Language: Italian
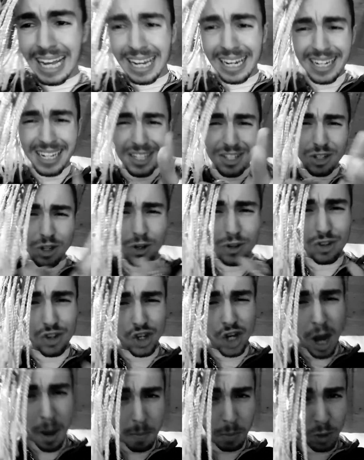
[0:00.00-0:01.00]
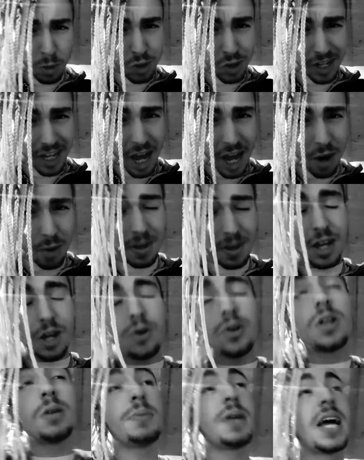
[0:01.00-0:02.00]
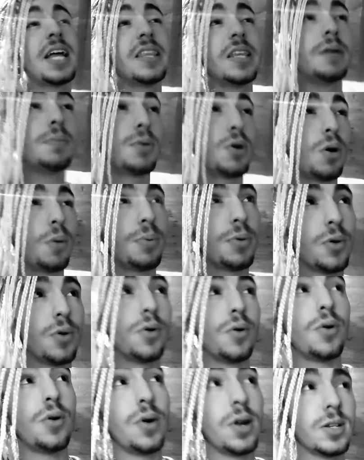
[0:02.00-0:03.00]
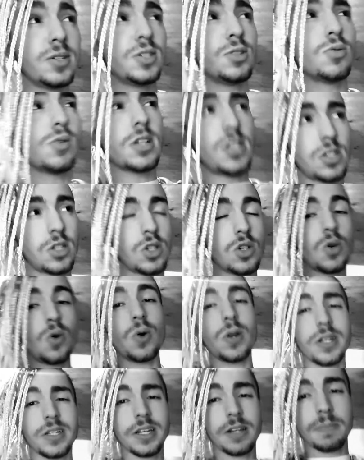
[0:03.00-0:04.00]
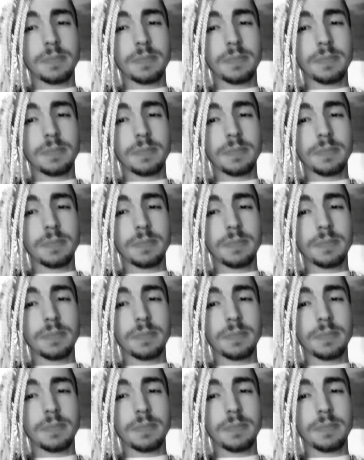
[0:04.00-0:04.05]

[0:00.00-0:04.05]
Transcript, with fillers: L'inizio non ci è molto chiaro perché non riprende proprio le situazioni del